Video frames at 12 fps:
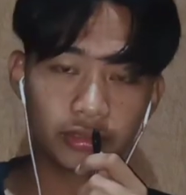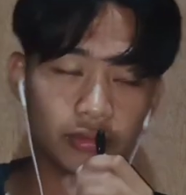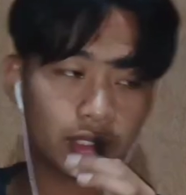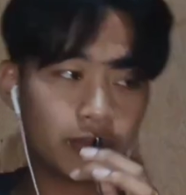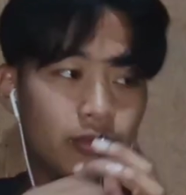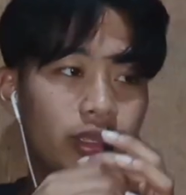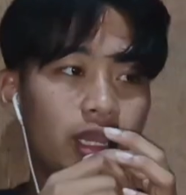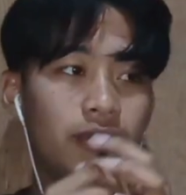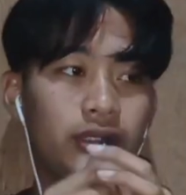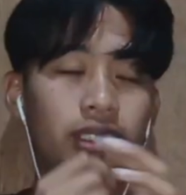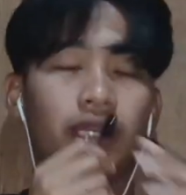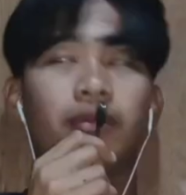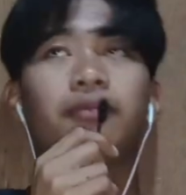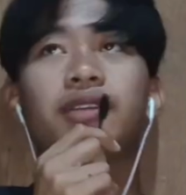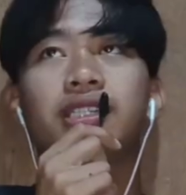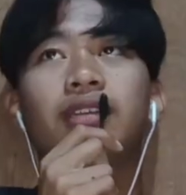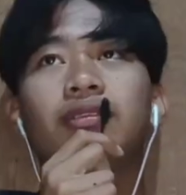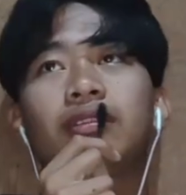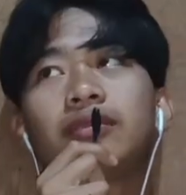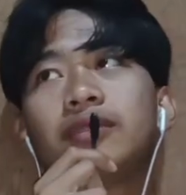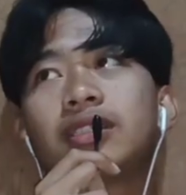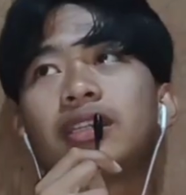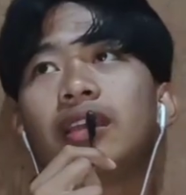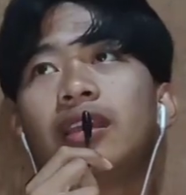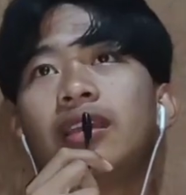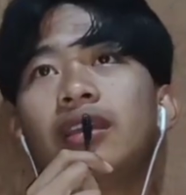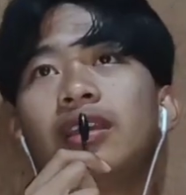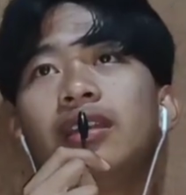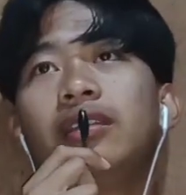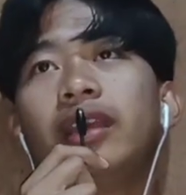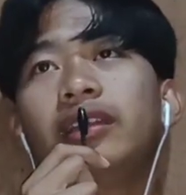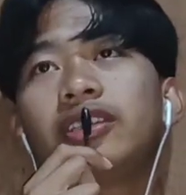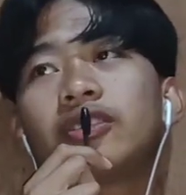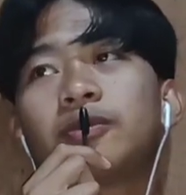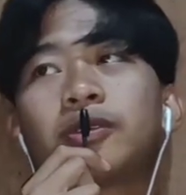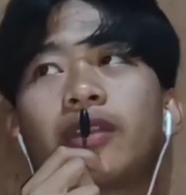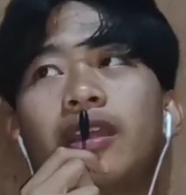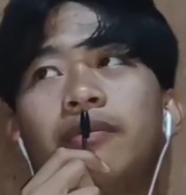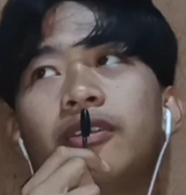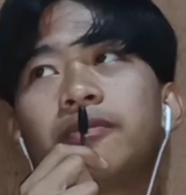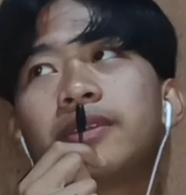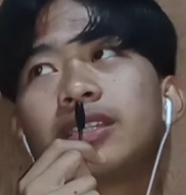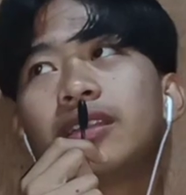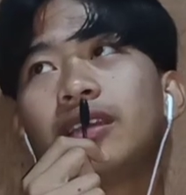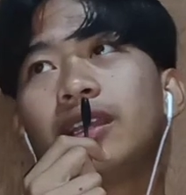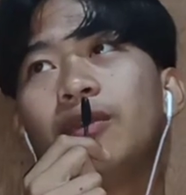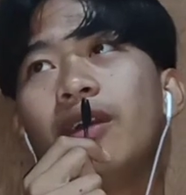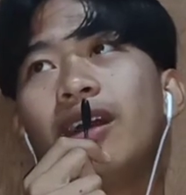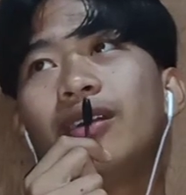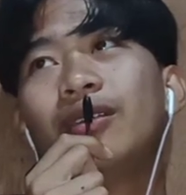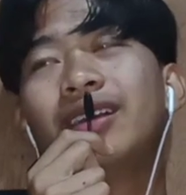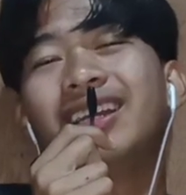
Itong uh, muyaman na nga magpa-shoutout miski 90 subscriber pa sa nang igwa ko.